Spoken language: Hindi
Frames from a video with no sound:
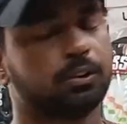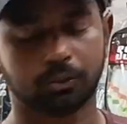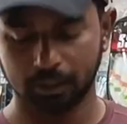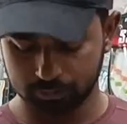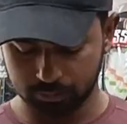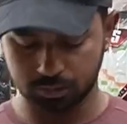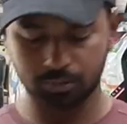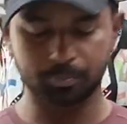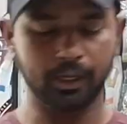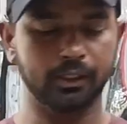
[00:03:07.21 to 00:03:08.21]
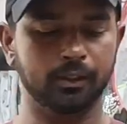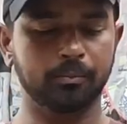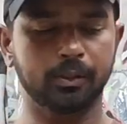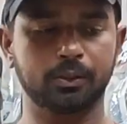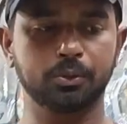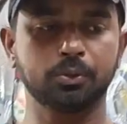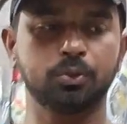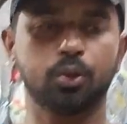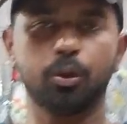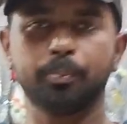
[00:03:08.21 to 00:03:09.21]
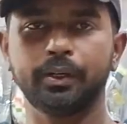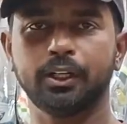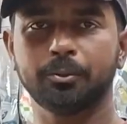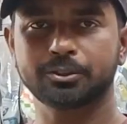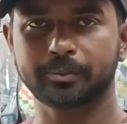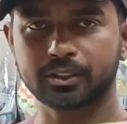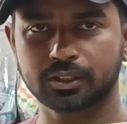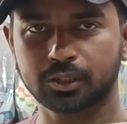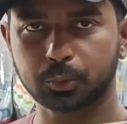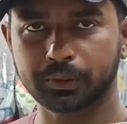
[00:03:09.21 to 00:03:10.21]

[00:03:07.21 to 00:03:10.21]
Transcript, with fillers: तो भाई दिस इज बैग नंबर टू ऑफ बीडियम स्मैसर